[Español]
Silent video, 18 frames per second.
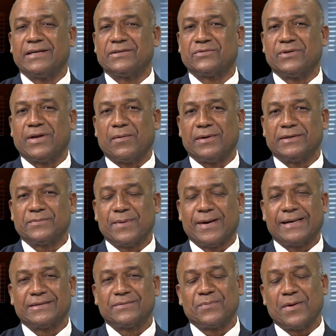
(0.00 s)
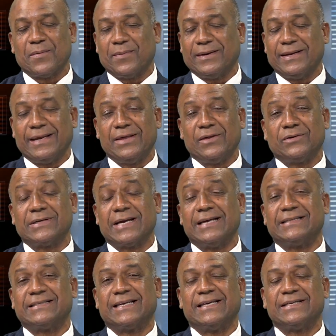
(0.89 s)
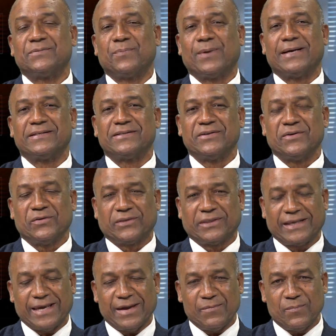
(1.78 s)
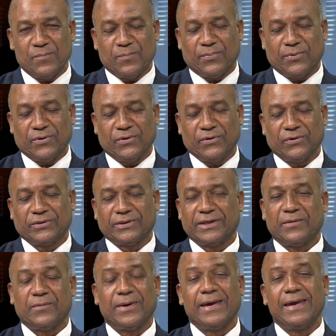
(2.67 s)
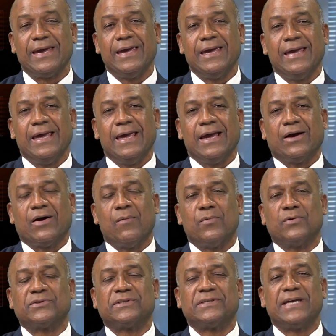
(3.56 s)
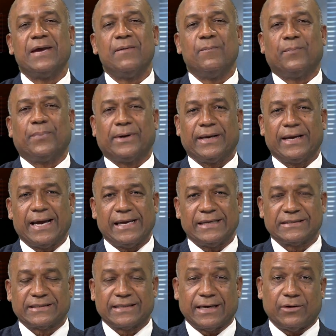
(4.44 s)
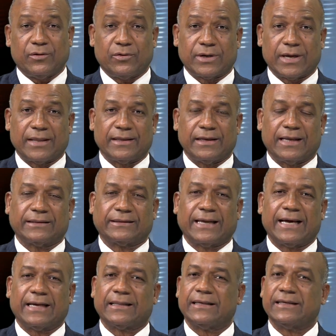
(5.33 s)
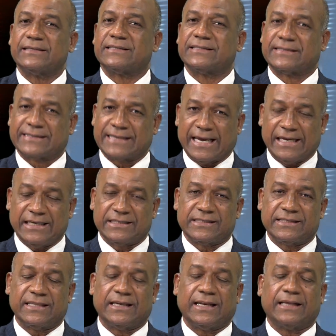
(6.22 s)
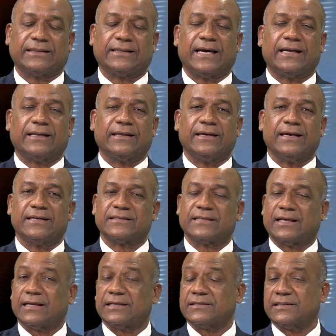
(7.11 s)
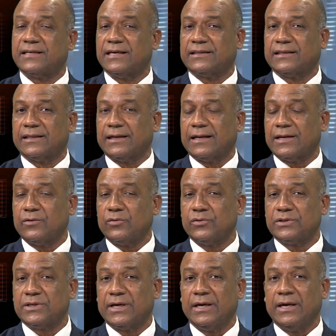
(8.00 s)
una vez más bienvenidos a este espacio Tiempo TV. Como siempre a esta hora de la tarde, 6 de la tarde y hasta las 7 de la noche,